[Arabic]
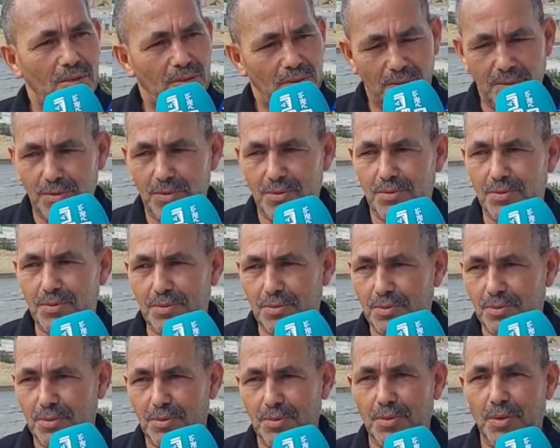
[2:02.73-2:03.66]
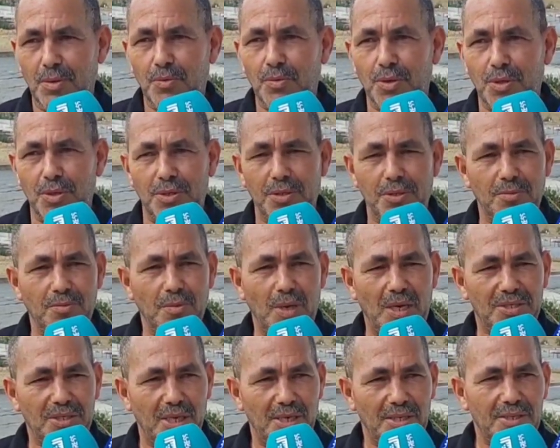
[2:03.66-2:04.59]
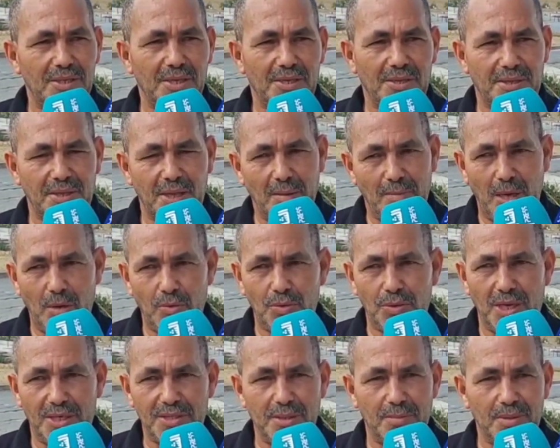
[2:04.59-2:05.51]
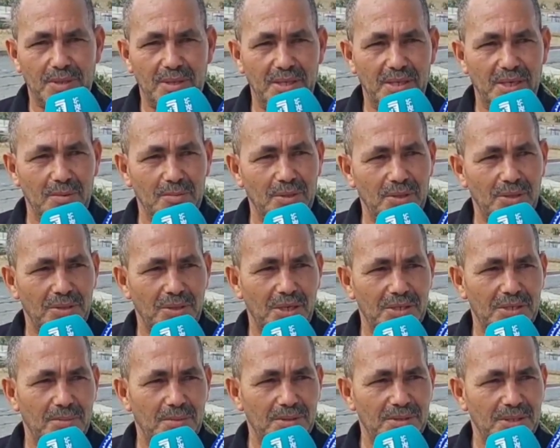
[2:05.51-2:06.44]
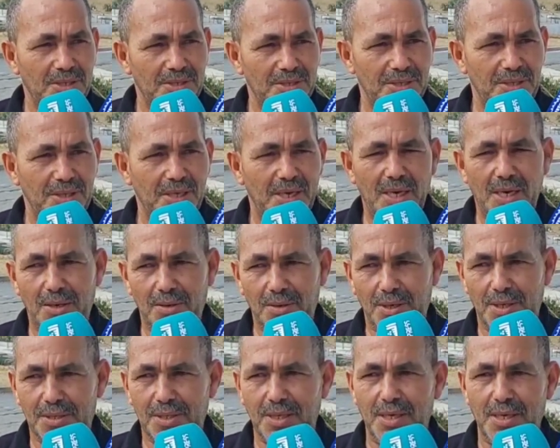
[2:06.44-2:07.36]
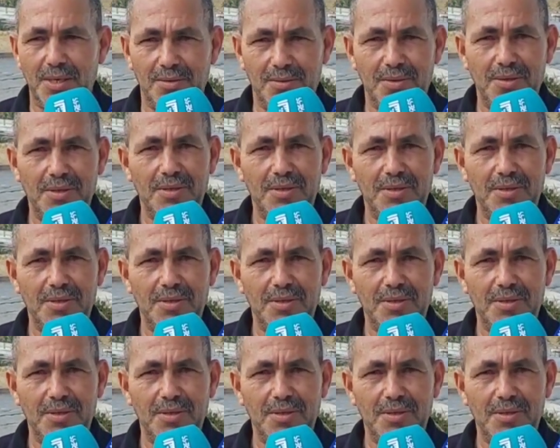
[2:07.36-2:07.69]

ومؤسسات الظلام معود على حساب التلاميذ على حساب الاساتذه وهذا